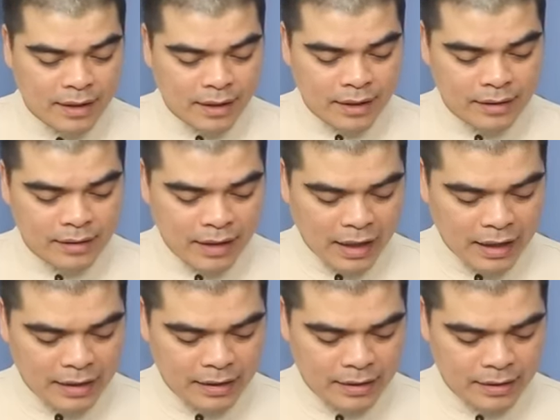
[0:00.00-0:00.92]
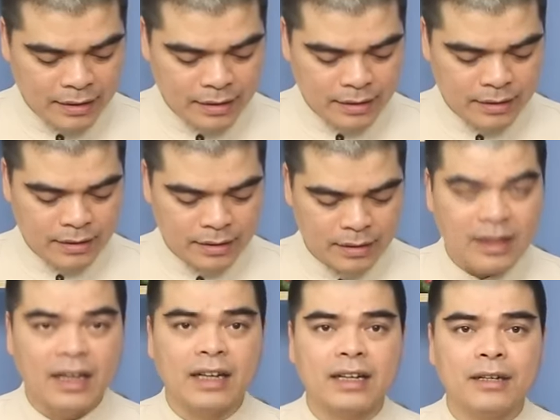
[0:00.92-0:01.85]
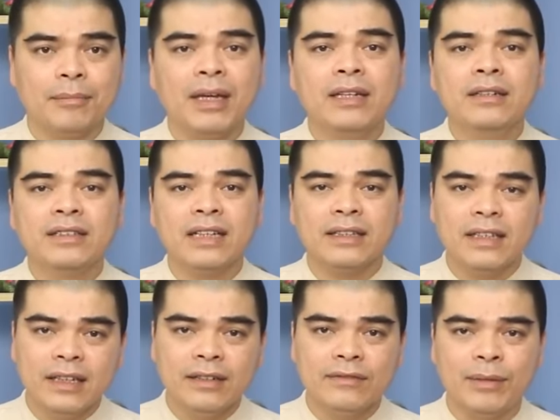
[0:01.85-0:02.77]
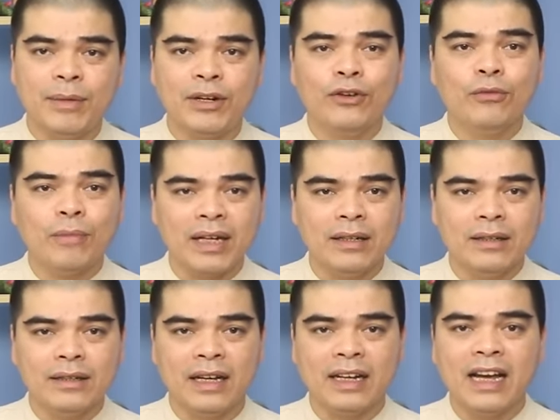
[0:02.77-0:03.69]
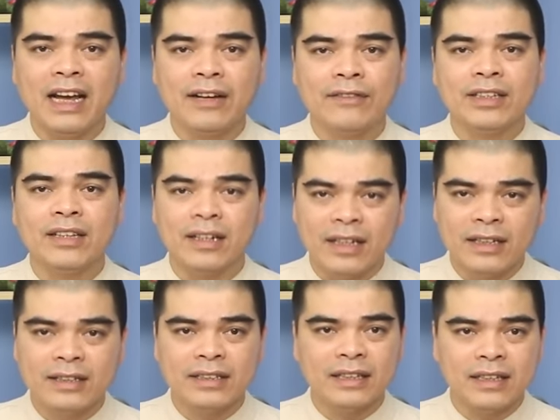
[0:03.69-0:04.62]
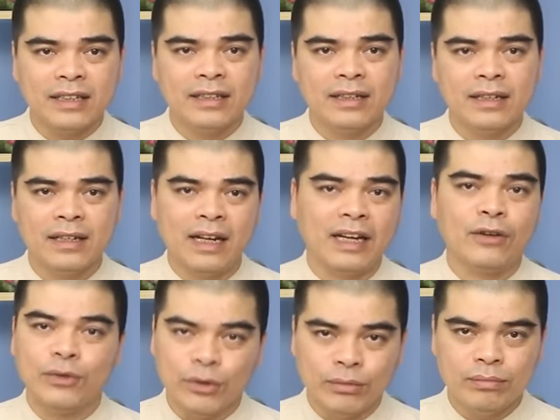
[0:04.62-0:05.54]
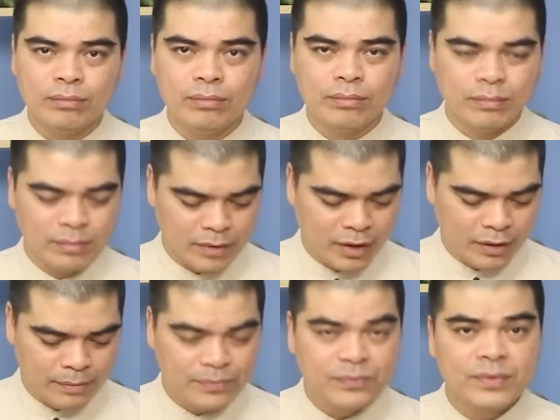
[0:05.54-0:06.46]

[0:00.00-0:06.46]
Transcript: À, thứ hai là bát hương gia tiên và bà cô ông Mãnh để ngang hàng với thần linh gia tiên là không đúng đó.